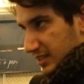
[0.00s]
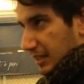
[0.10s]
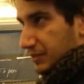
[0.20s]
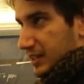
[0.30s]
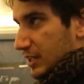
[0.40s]

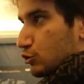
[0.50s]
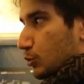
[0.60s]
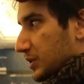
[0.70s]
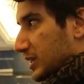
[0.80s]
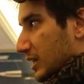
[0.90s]
Safari en
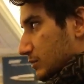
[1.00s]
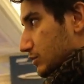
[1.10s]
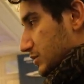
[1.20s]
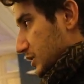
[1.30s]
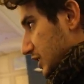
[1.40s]
çok bilinen
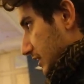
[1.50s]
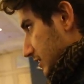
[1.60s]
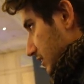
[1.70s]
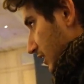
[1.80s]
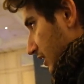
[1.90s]

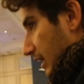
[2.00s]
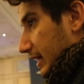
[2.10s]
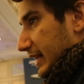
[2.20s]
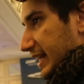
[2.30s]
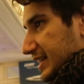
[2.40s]
şeydir.
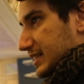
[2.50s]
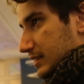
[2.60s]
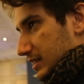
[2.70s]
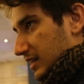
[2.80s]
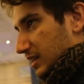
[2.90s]

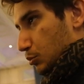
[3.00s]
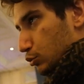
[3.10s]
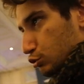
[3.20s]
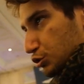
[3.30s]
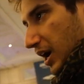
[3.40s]
LX'tir. Zaten bu
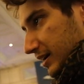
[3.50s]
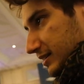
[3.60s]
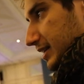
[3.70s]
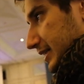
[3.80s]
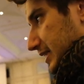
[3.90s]
üçü de
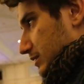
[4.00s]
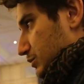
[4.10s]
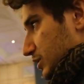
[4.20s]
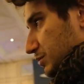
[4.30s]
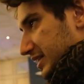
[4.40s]
aynı
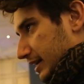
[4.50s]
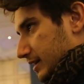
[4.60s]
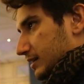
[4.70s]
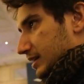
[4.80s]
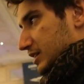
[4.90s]
tasarımdır.
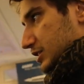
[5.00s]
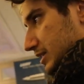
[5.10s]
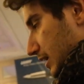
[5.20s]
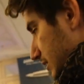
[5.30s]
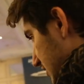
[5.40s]
Materyal değişir
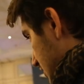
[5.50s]
sadece